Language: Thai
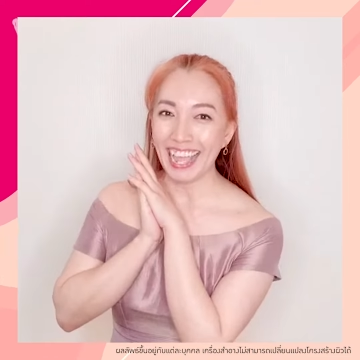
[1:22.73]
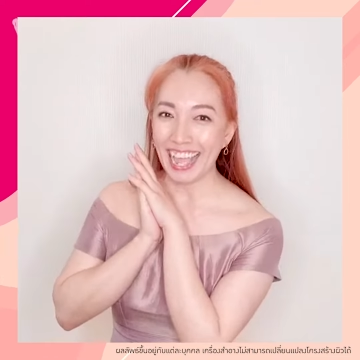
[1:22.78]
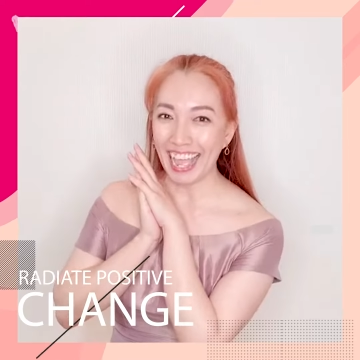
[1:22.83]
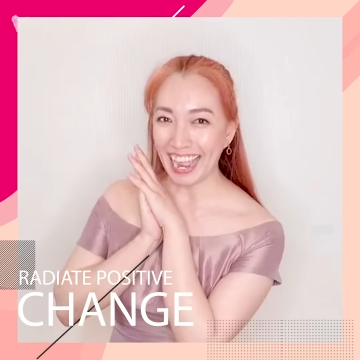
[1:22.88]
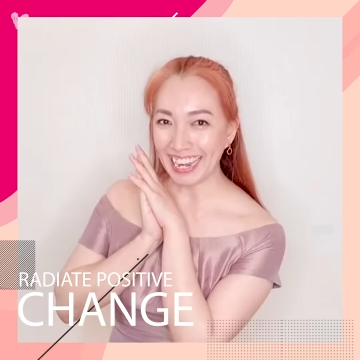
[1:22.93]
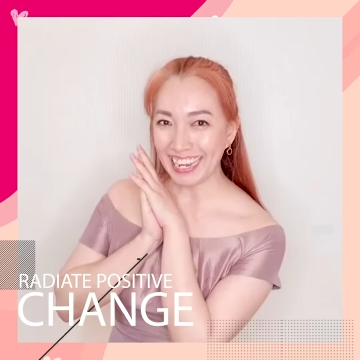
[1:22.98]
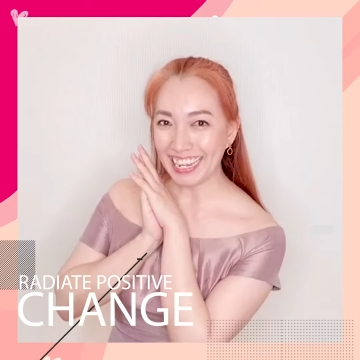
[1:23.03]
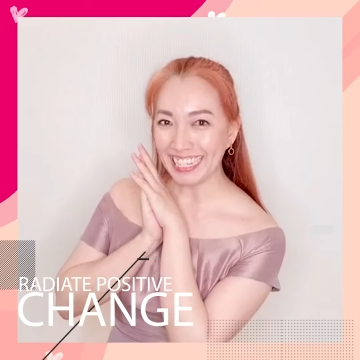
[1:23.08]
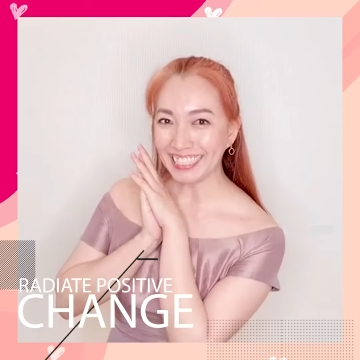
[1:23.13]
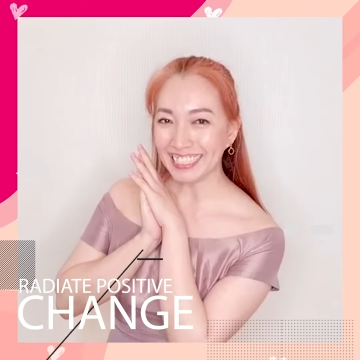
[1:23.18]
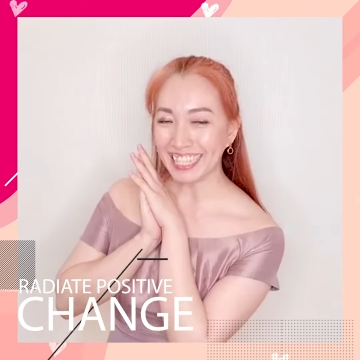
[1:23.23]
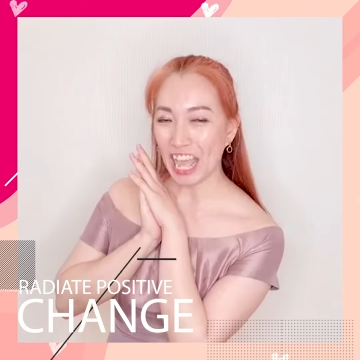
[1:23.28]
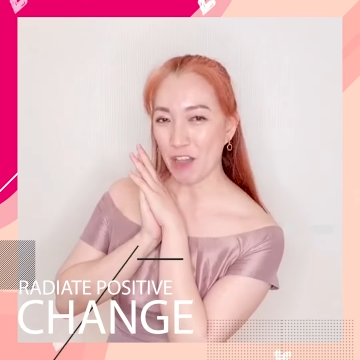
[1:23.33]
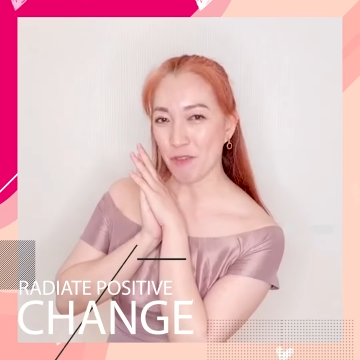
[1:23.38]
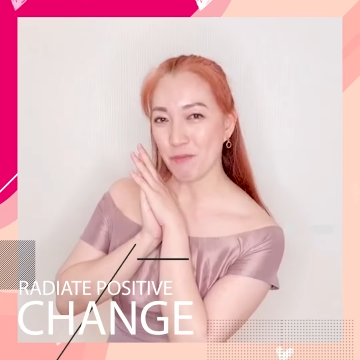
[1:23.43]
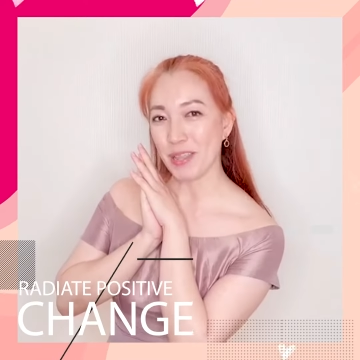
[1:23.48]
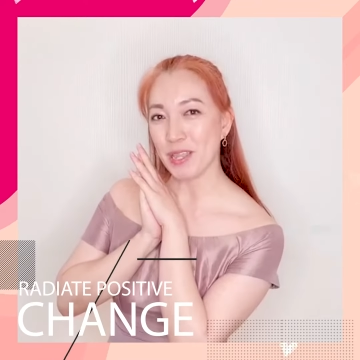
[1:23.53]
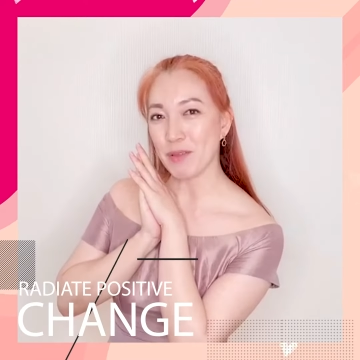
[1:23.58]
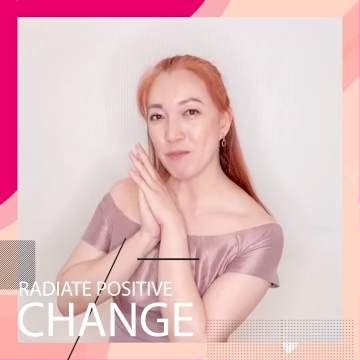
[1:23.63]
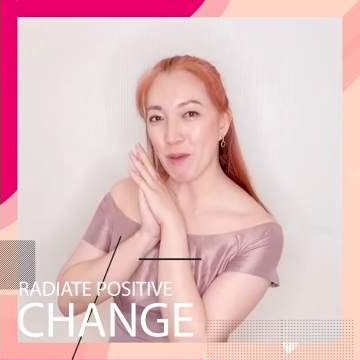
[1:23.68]
อันนี้สา
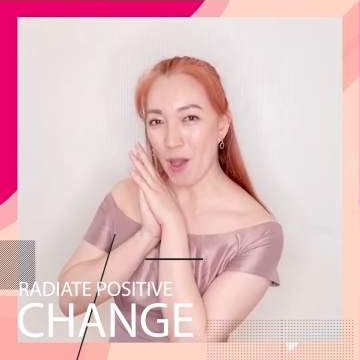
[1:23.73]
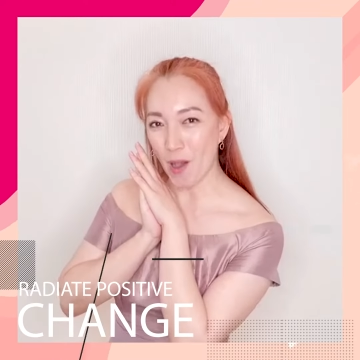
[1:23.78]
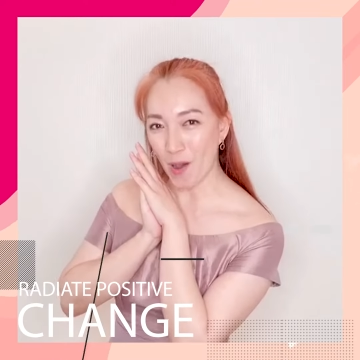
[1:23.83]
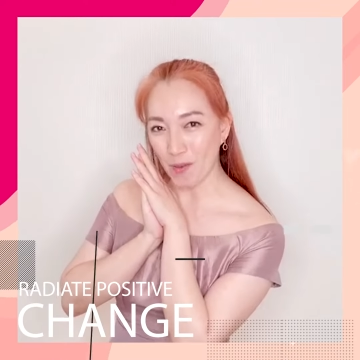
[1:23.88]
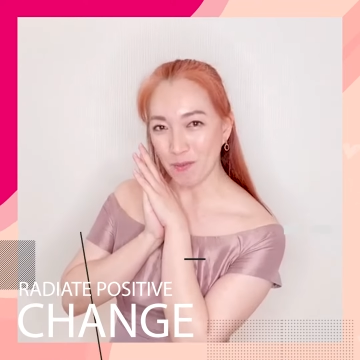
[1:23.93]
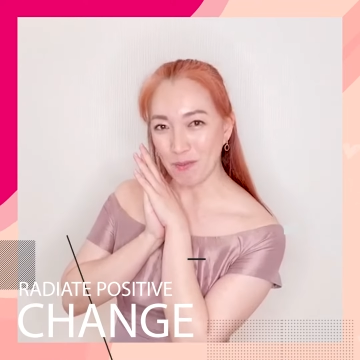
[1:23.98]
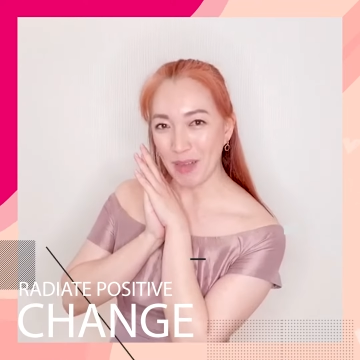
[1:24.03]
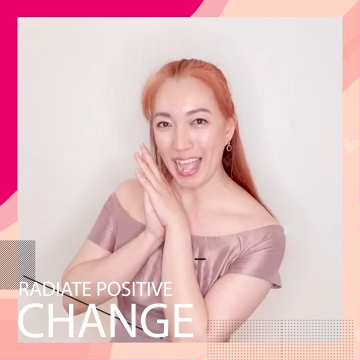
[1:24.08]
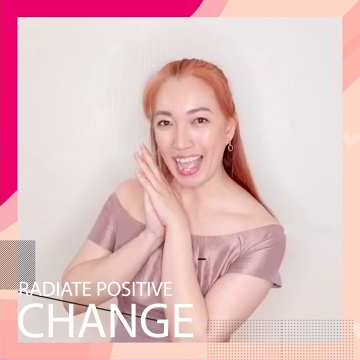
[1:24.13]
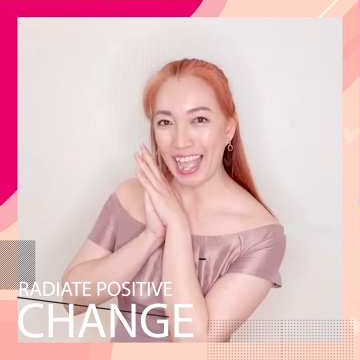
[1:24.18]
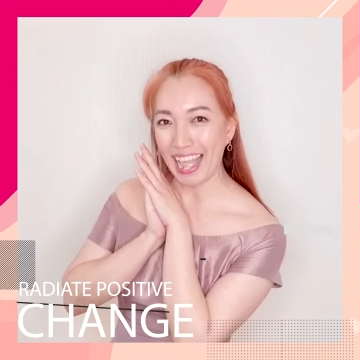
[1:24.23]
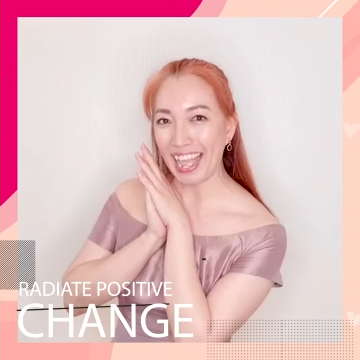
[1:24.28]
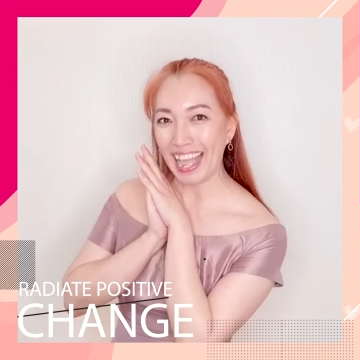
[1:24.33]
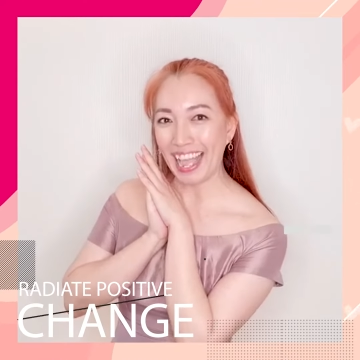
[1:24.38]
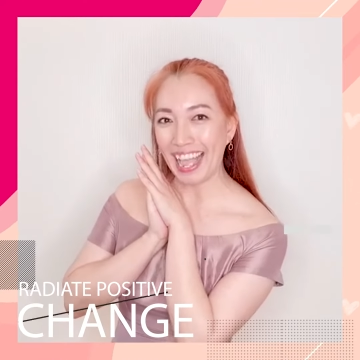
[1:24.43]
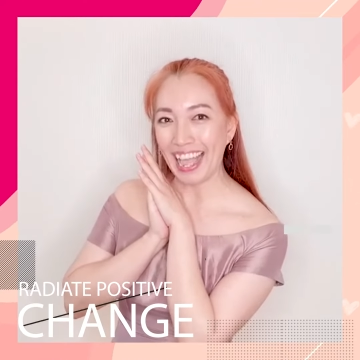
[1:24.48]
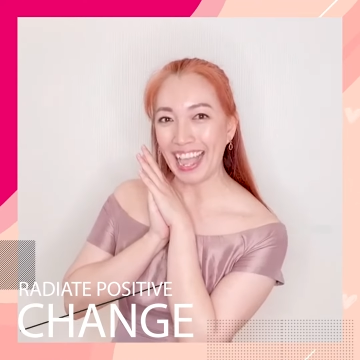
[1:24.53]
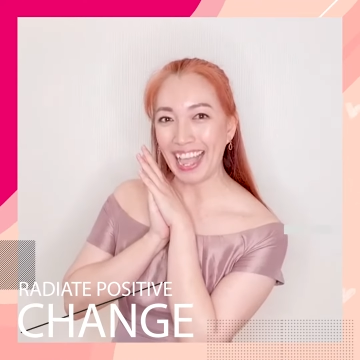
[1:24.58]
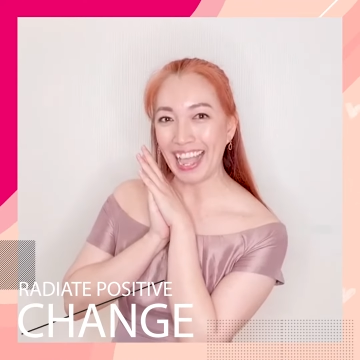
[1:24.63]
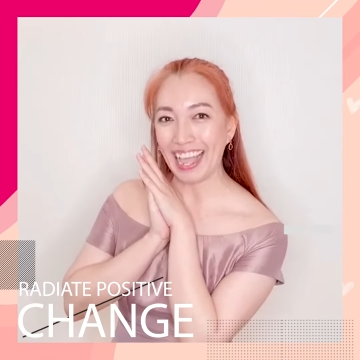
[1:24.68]
มีบอกมา
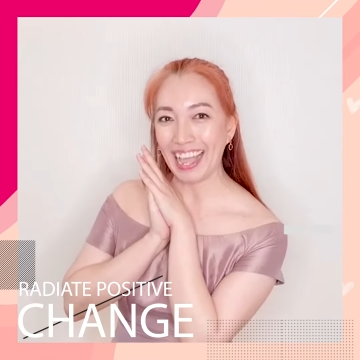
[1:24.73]
ค่ะ